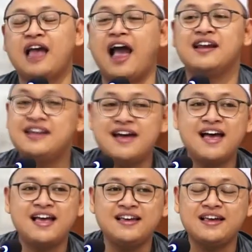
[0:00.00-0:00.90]

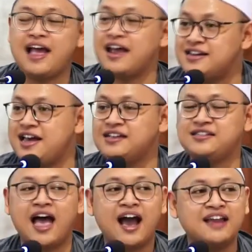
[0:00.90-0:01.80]
Anda Anda
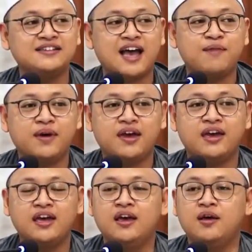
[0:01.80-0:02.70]
jangan sampai
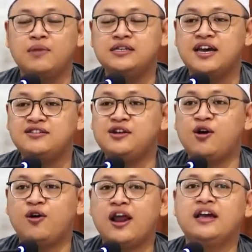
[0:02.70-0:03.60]
menjadi
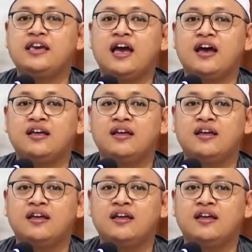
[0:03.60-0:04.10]
orang yang